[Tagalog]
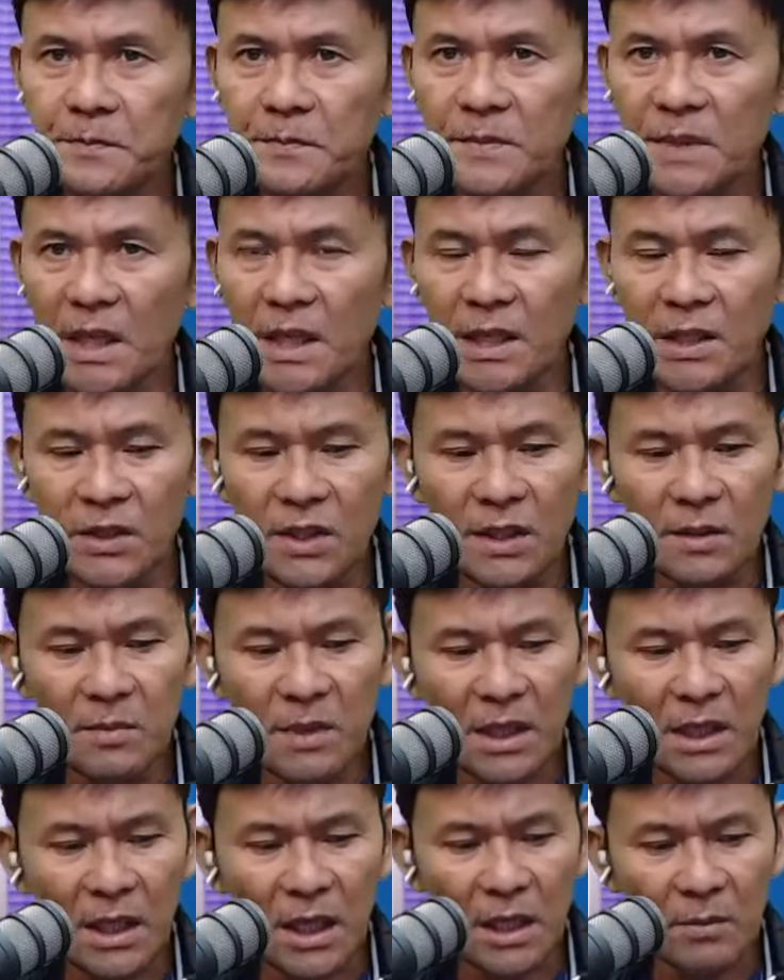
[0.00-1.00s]
na hindi
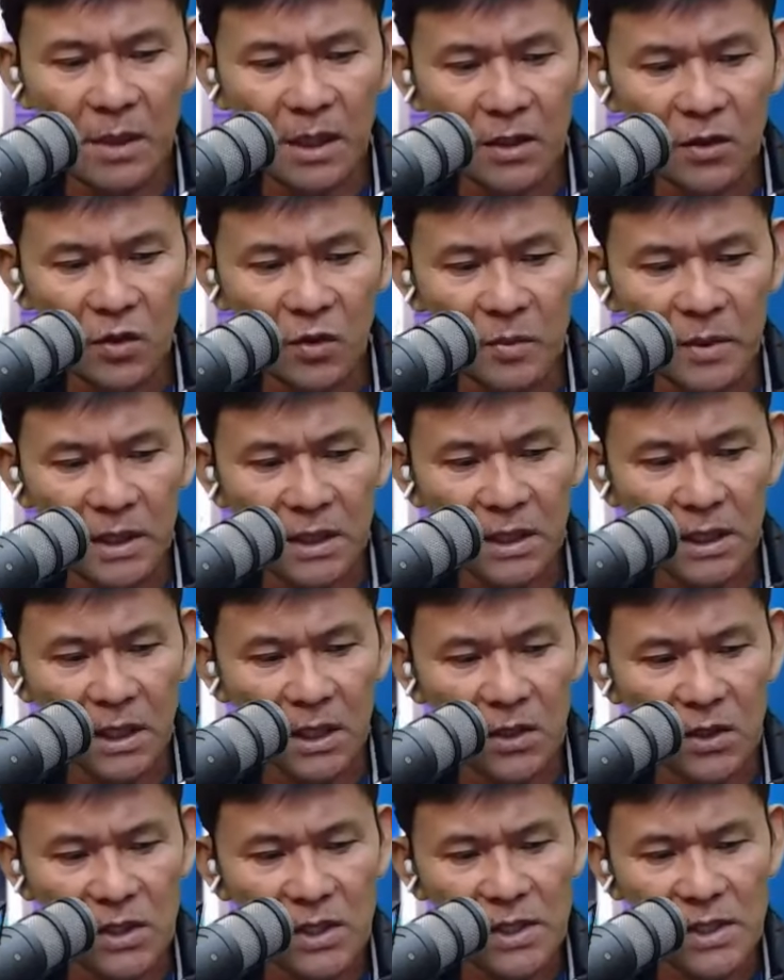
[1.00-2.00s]
man lamang
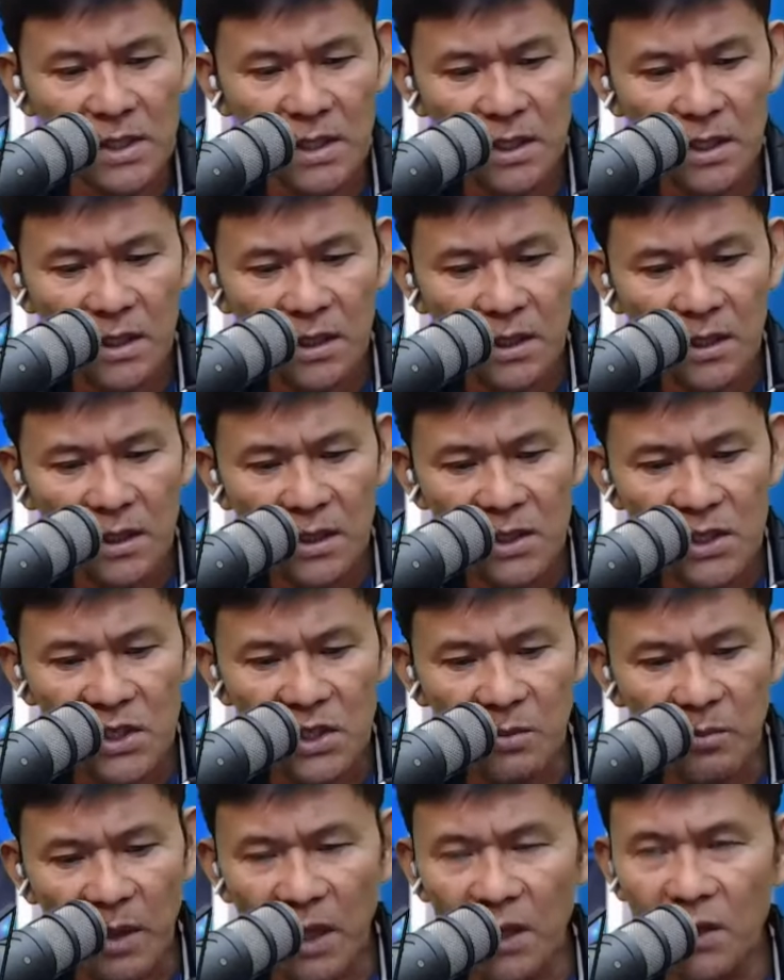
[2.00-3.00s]
kumikilos
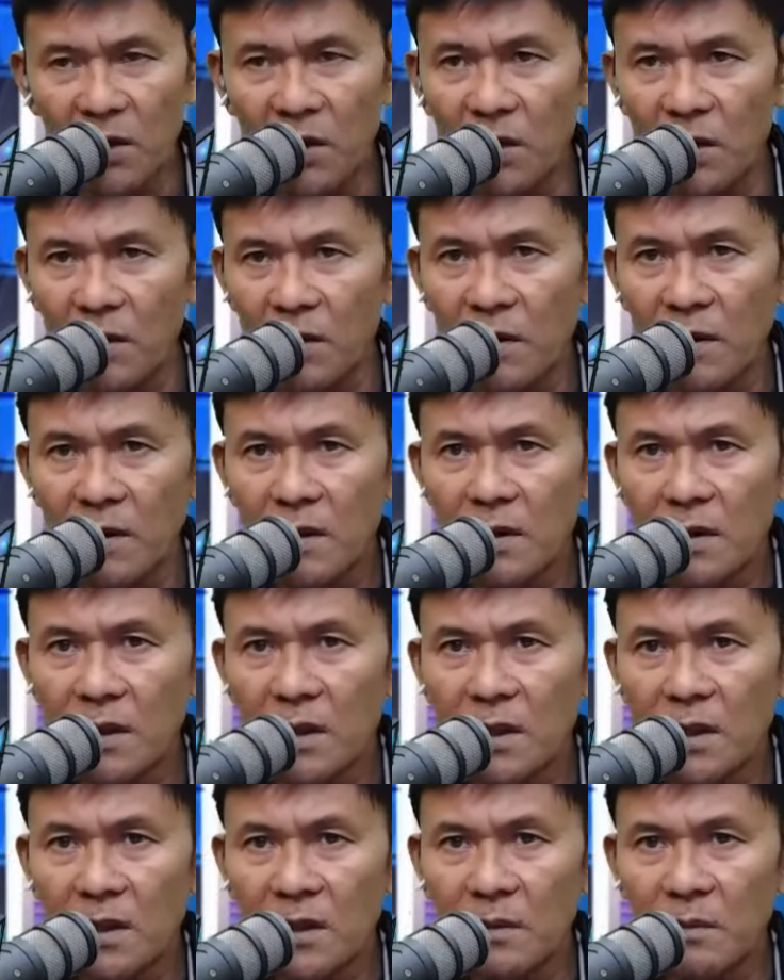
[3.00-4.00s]
si Mayor,
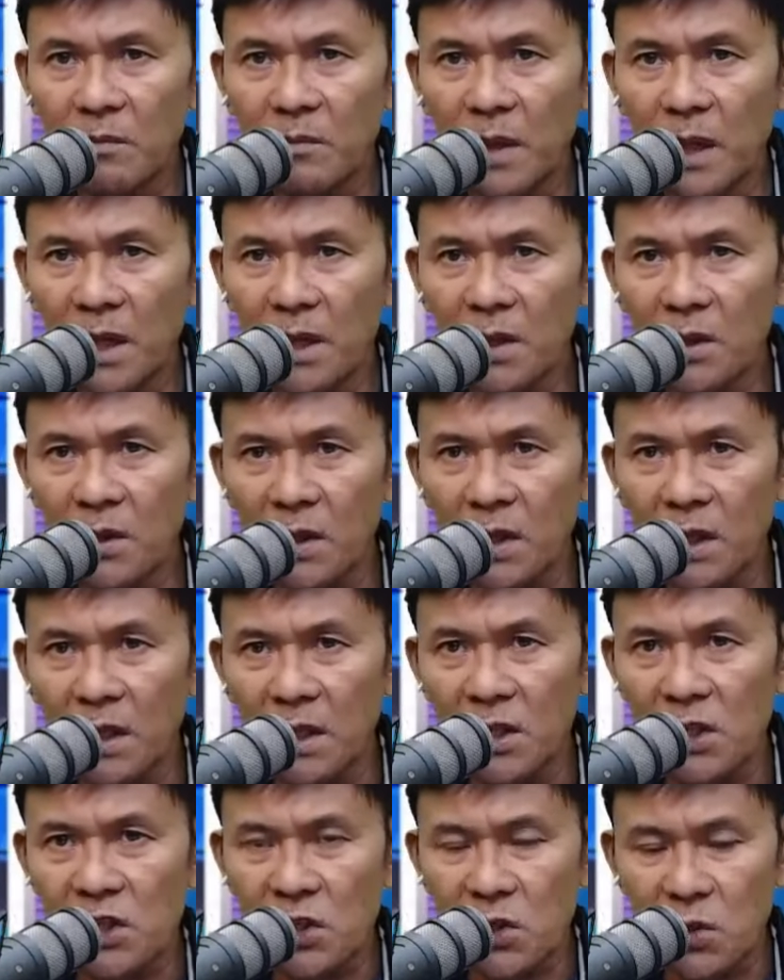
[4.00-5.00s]
Mayor
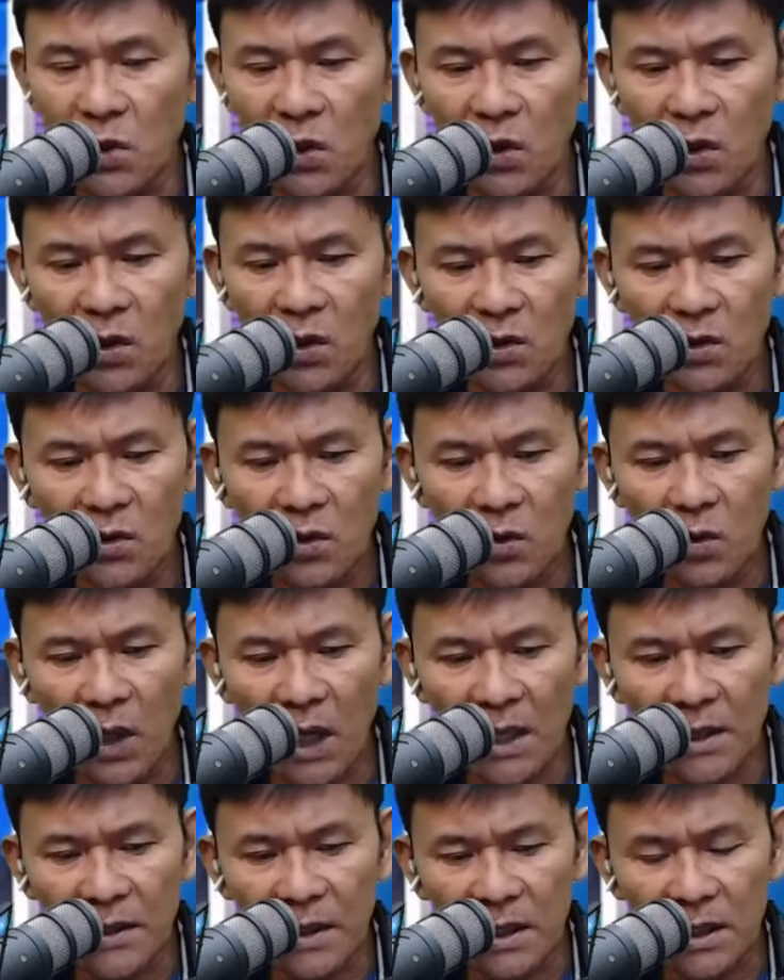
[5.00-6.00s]
School
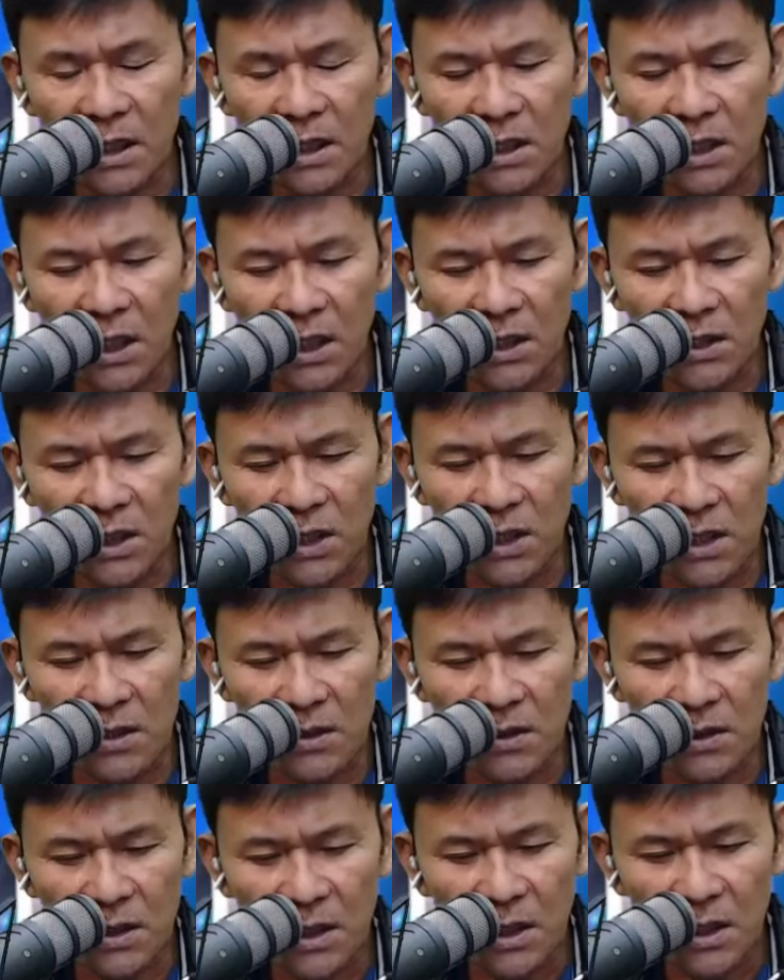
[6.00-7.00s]
Juan, nagtataka
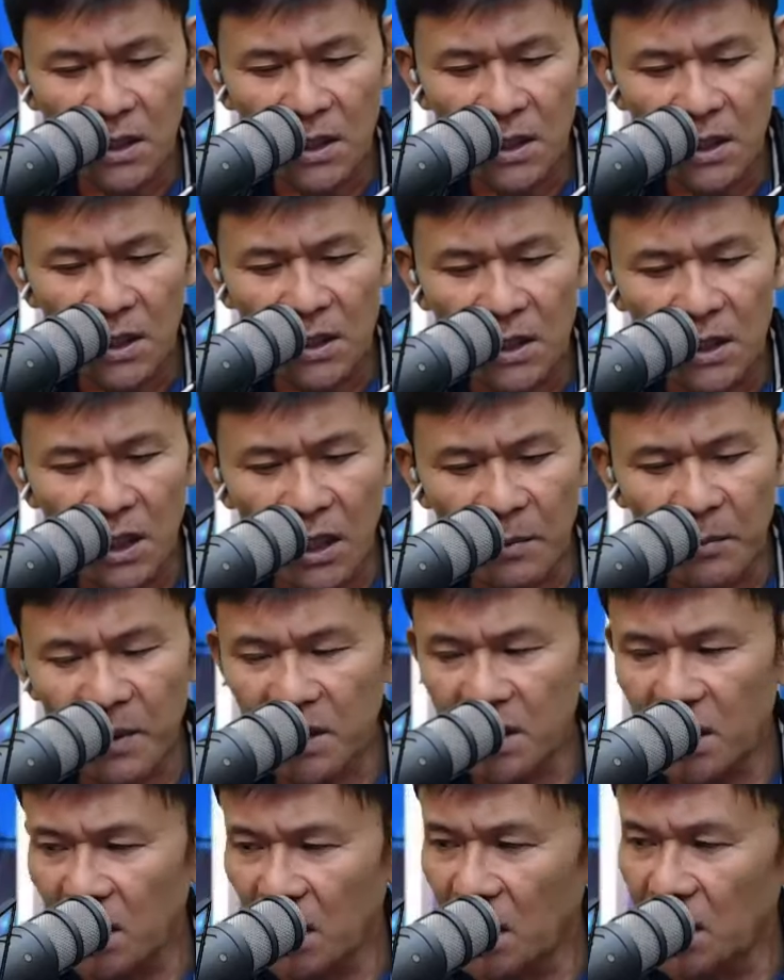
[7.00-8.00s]
tayo Nilapit
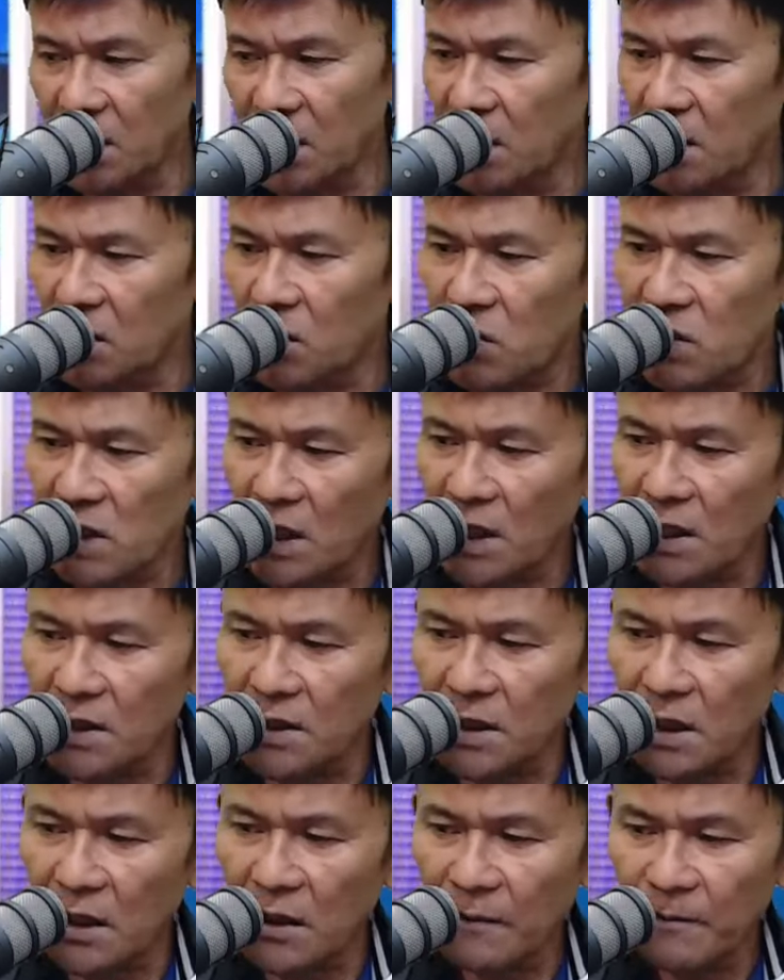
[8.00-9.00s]
na natin ito sa
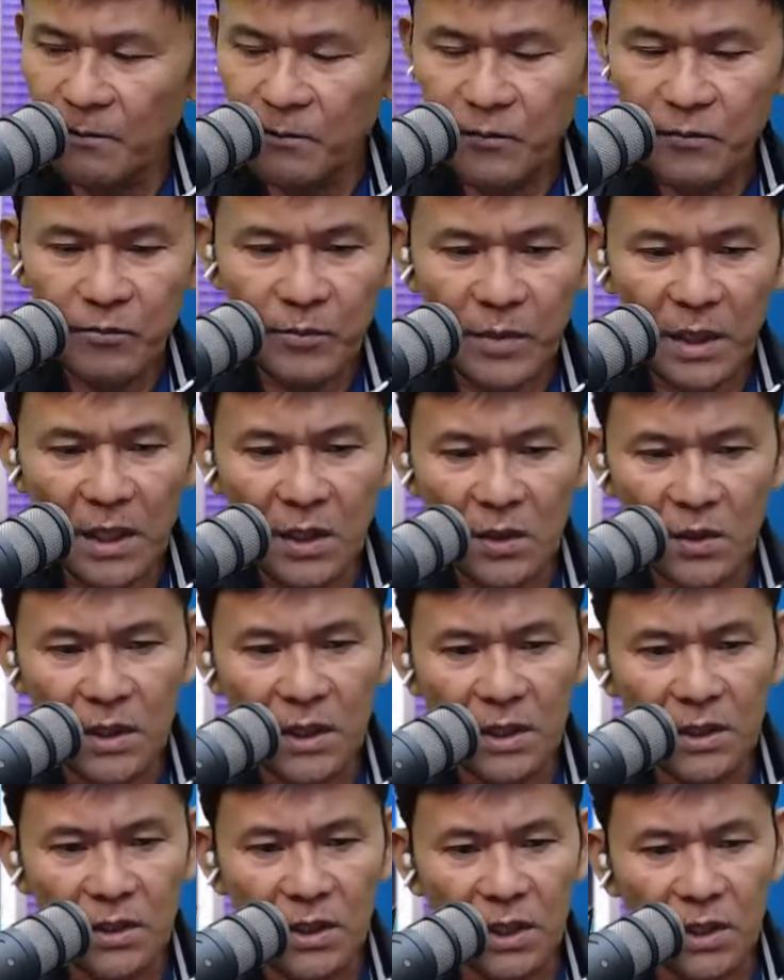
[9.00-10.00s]
kanya pero
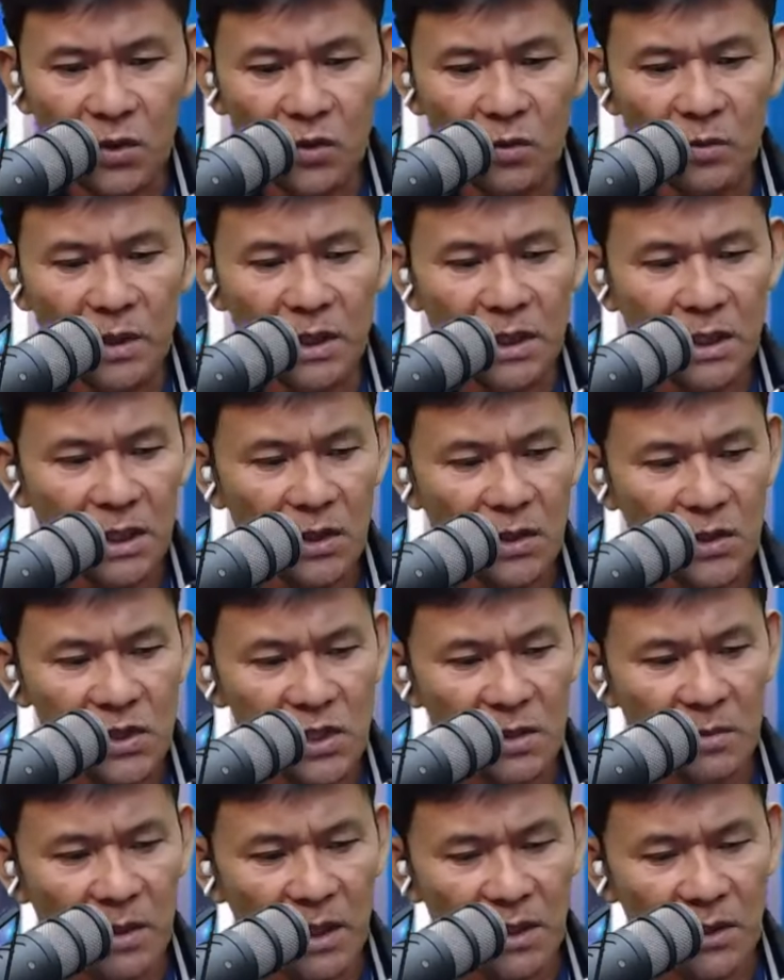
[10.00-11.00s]
hindi kumikilos
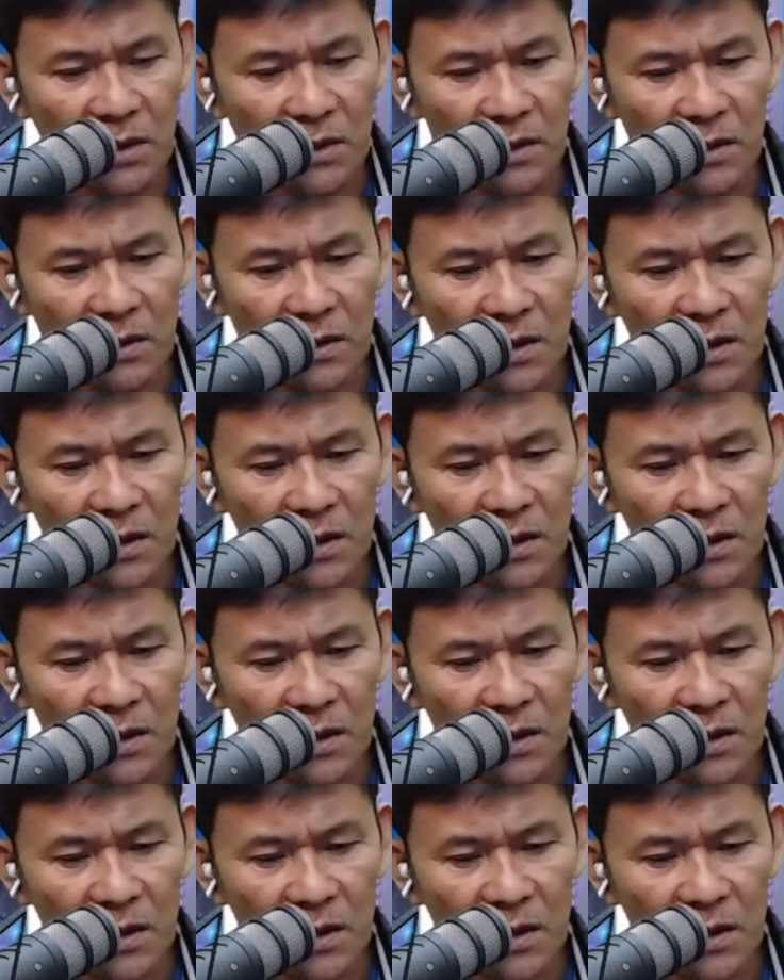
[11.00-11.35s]
si Mayor.